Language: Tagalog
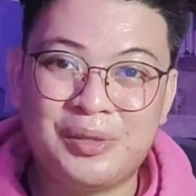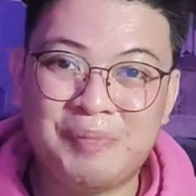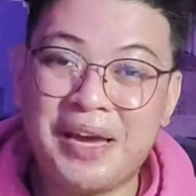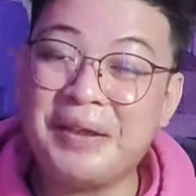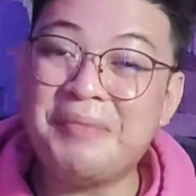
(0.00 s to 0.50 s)

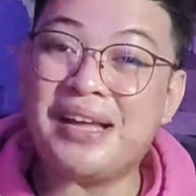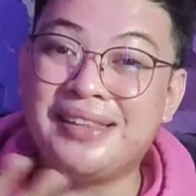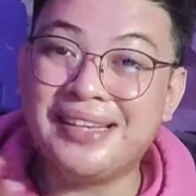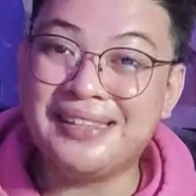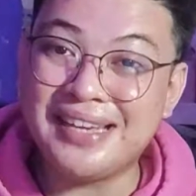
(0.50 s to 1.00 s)
para
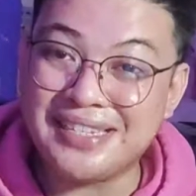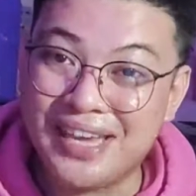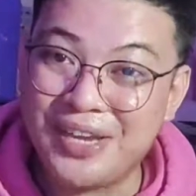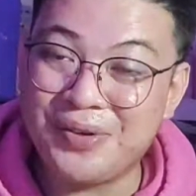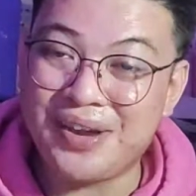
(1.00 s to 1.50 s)
makadagdag sa
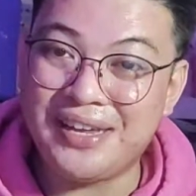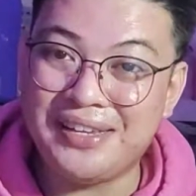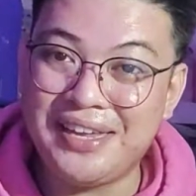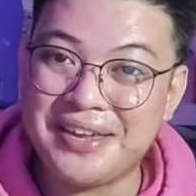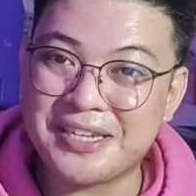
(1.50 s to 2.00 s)
inyong
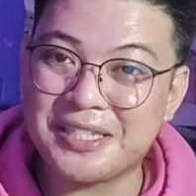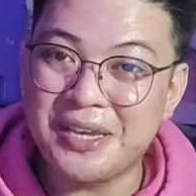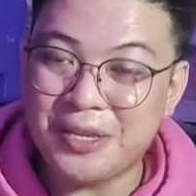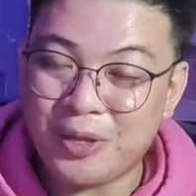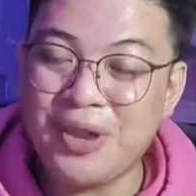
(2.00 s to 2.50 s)
ideas
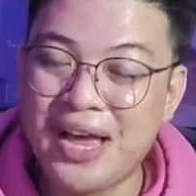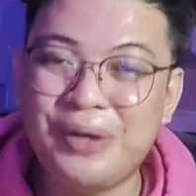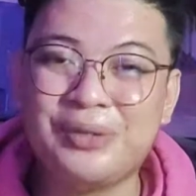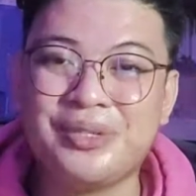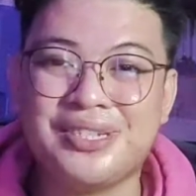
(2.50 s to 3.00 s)
on
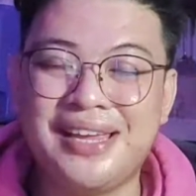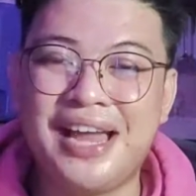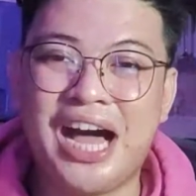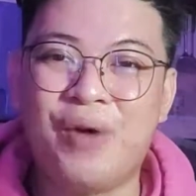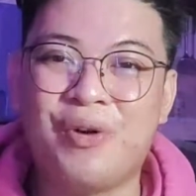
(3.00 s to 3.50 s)
how to sell
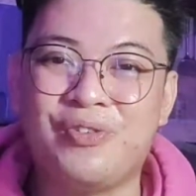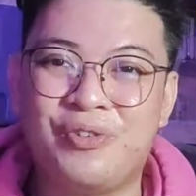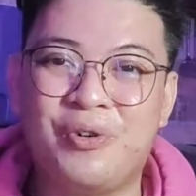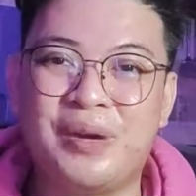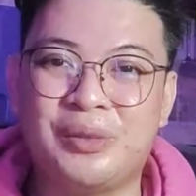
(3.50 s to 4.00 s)
our
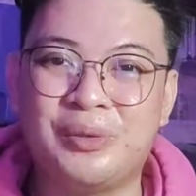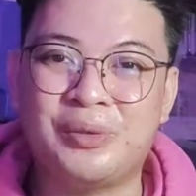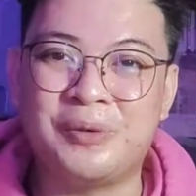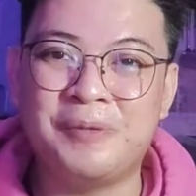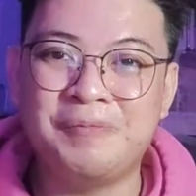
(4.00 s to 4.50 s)
POBA
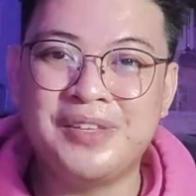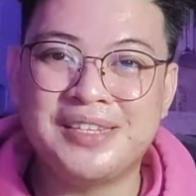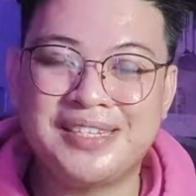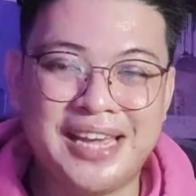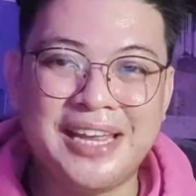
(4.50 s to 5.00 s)

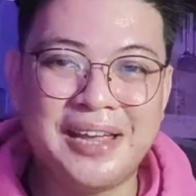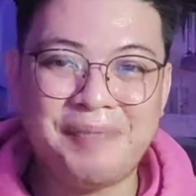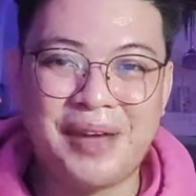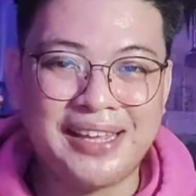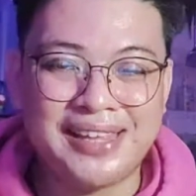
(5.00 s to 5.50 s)
2. Sana
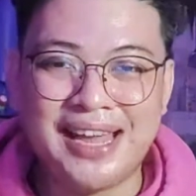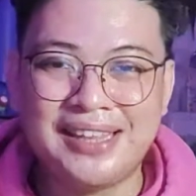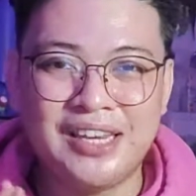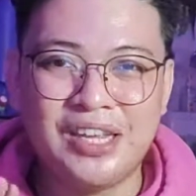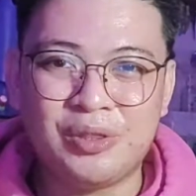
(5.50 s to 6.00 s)
ipakita
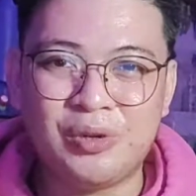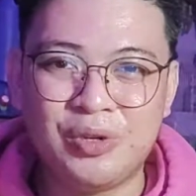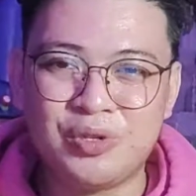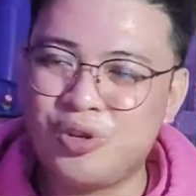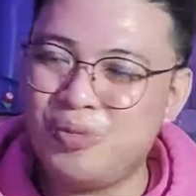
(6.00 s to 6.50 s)
natin ito
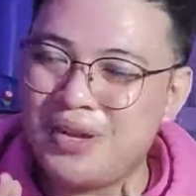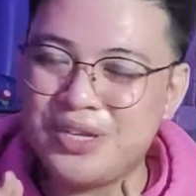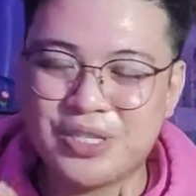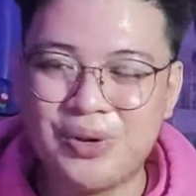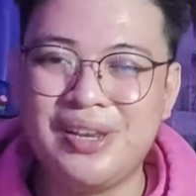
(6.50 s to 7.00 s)
yung
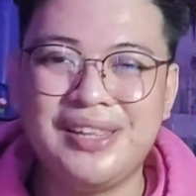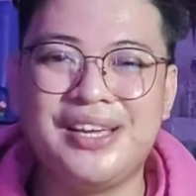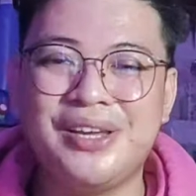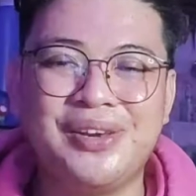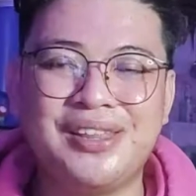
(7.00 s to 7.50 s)
sobrang solid
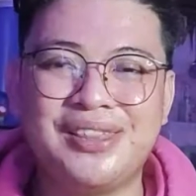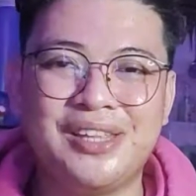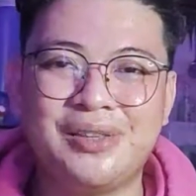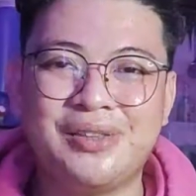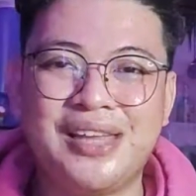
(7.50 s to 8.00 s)
ng unit na
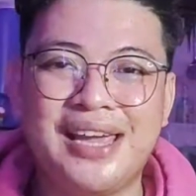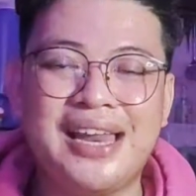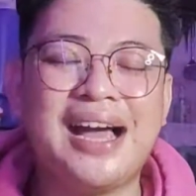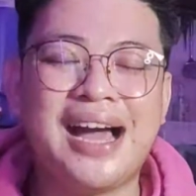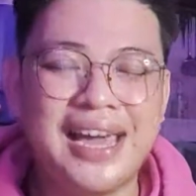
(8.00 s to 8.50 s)
ito dahil
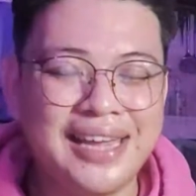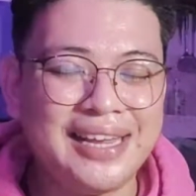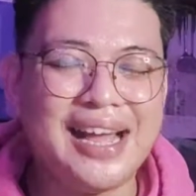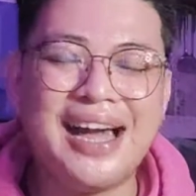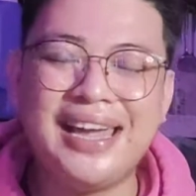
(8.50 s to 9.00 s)
ang
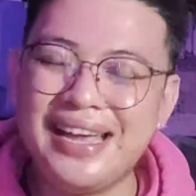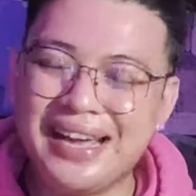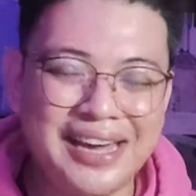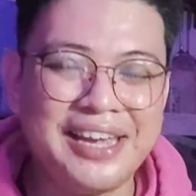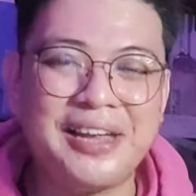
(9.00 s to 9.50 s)

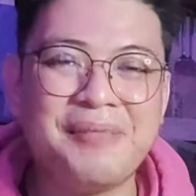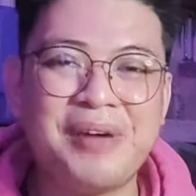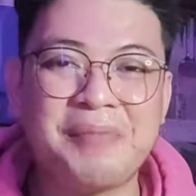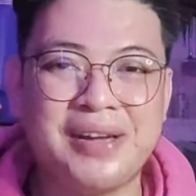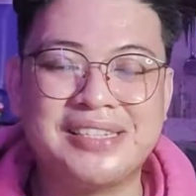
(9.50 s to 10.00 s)
kayang-kaya niyang
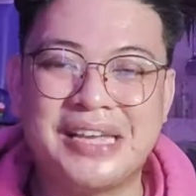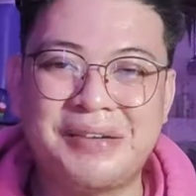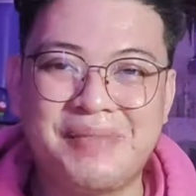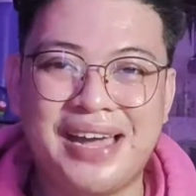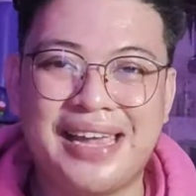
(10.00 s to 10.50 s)

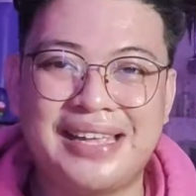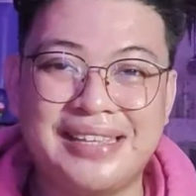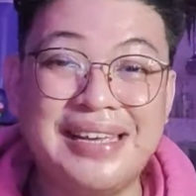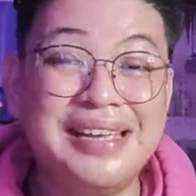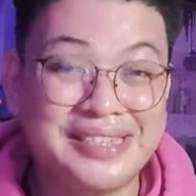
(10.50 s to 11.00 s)

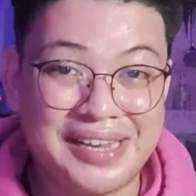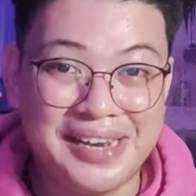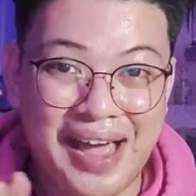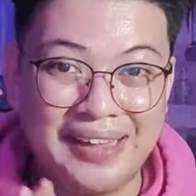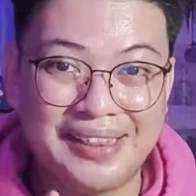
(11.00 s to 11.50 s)
makipagsabayan sa
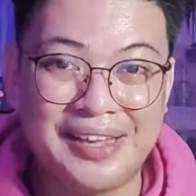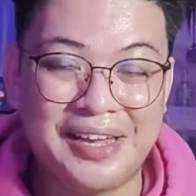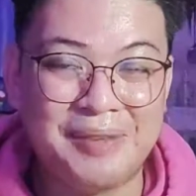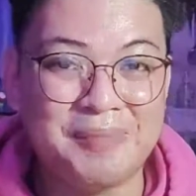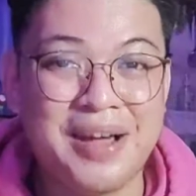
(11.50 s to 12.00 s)
lahat
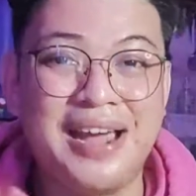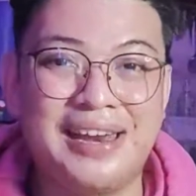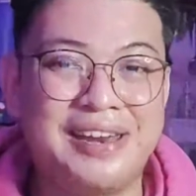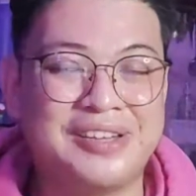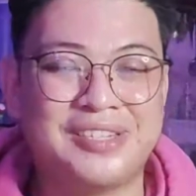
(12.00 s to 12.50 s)
ng iba pang
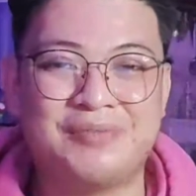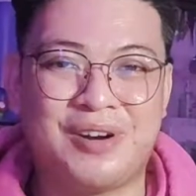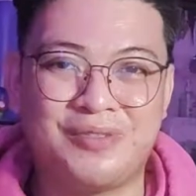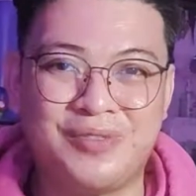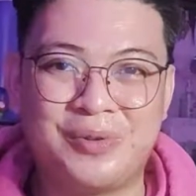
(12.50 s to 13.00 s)
kanilang
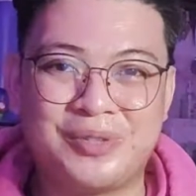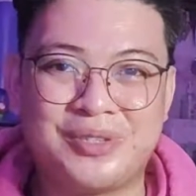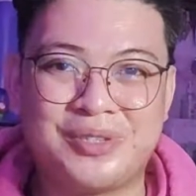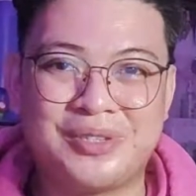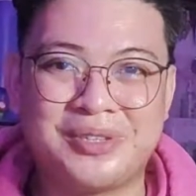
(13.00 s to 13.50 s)

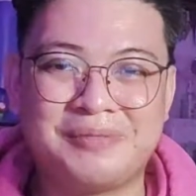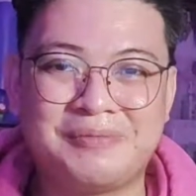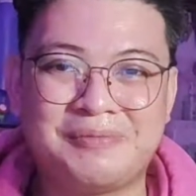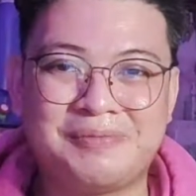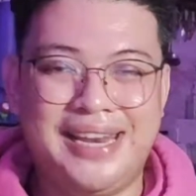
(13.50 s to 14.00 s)
smartphones.
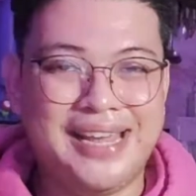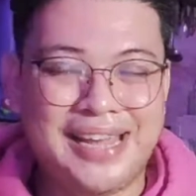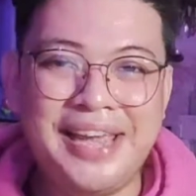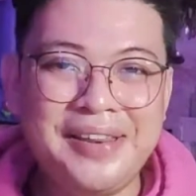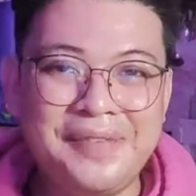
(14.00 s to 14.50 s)
And
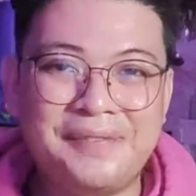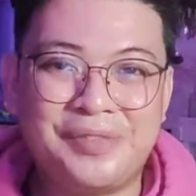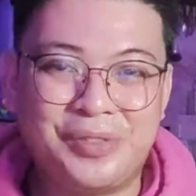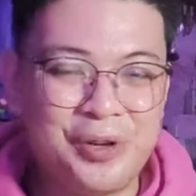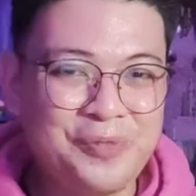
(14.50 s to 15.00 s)
again,
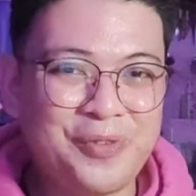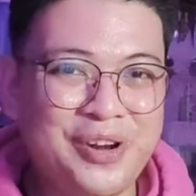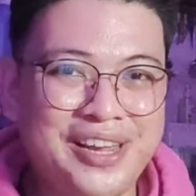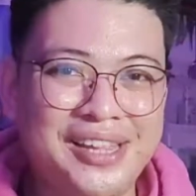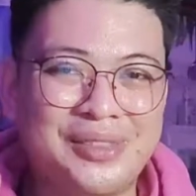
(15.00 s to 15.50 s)
Don't
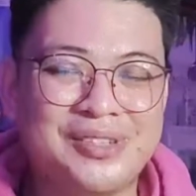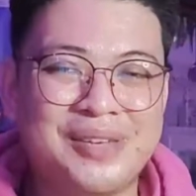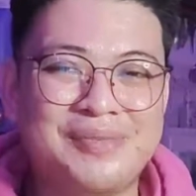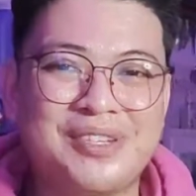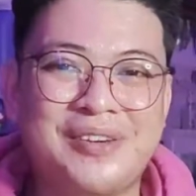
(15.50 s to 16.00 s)
forget to
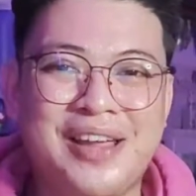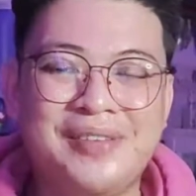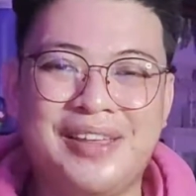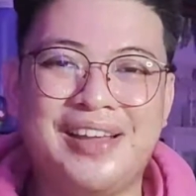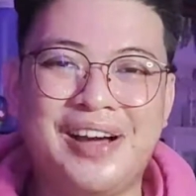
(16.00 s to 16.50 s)
subscribe
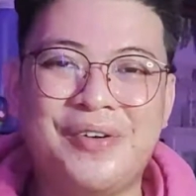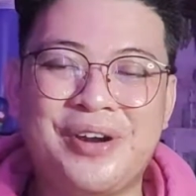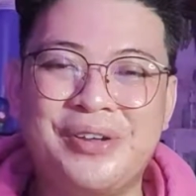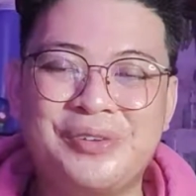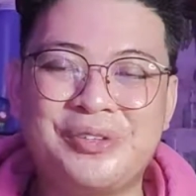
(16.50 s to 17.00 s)
in our
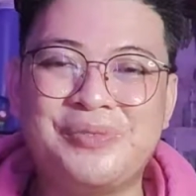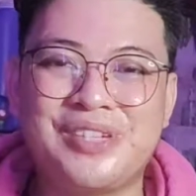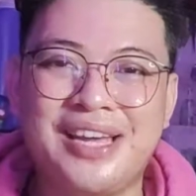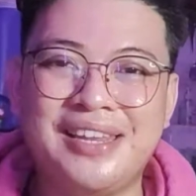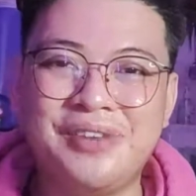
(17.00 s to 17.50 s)
YouTube
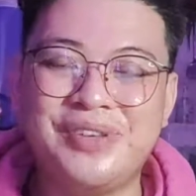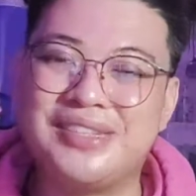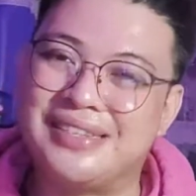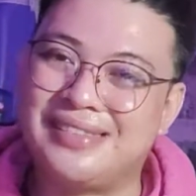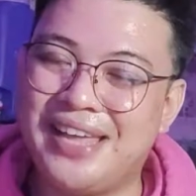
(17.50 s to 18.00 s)
channel
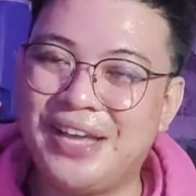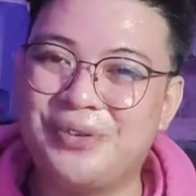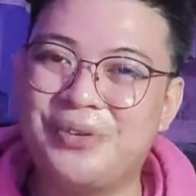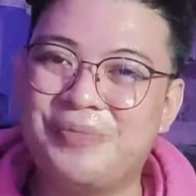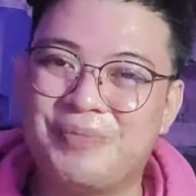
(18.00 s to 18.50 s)
which is a Techno
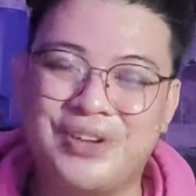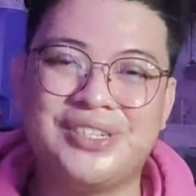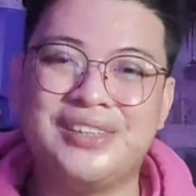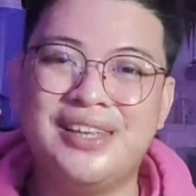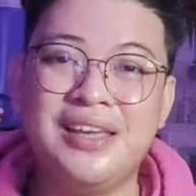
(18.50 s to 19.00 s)

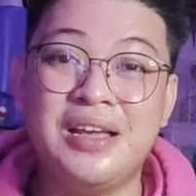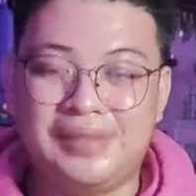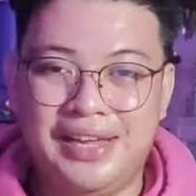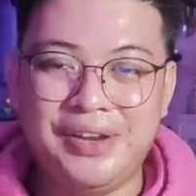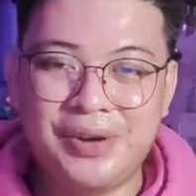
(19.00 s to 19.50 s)
University
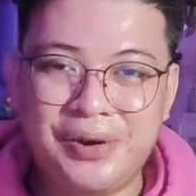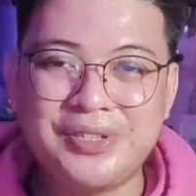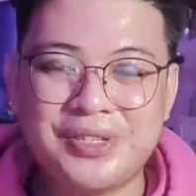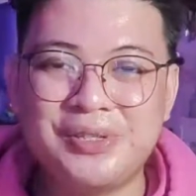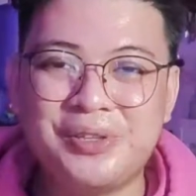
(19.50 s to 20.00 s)
and
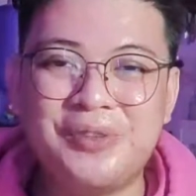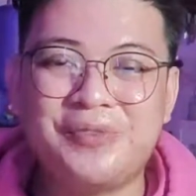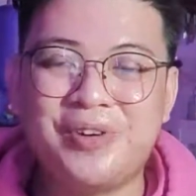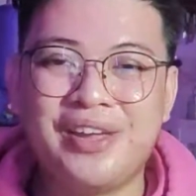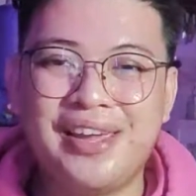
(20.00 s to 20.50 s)
also don't
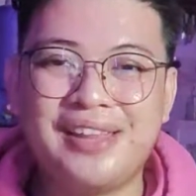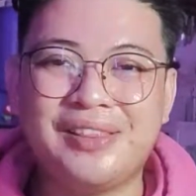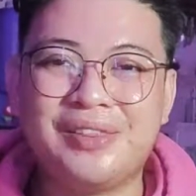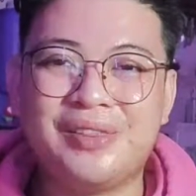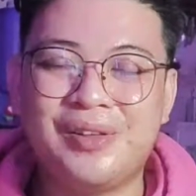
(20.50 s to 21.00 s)
forget
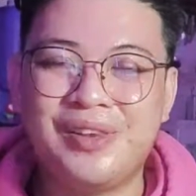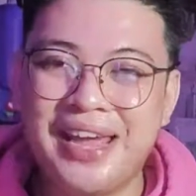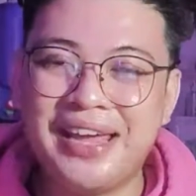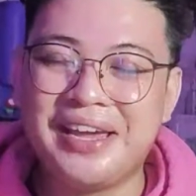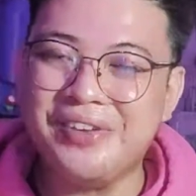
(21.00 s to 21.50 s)
to
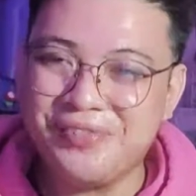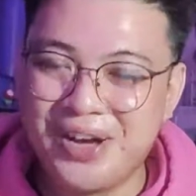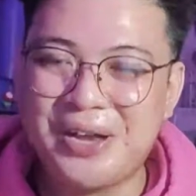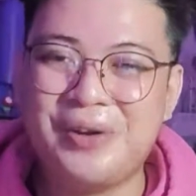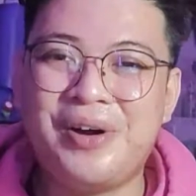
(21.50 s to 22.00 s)
like and
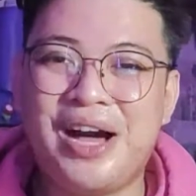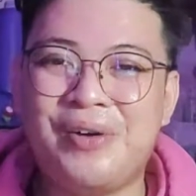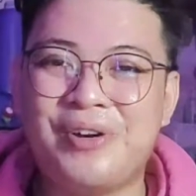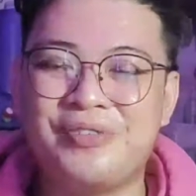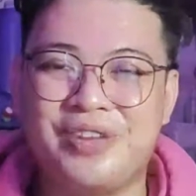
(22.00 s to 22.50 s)
follow
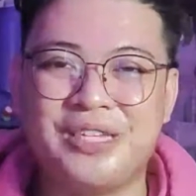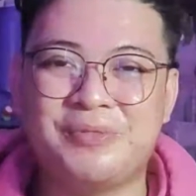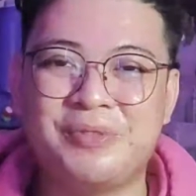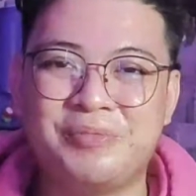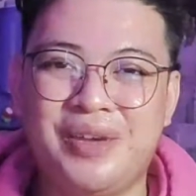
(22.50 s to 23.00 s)
our
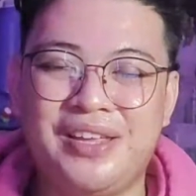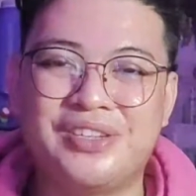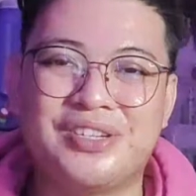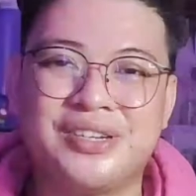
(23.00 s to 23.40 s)
Facebook page.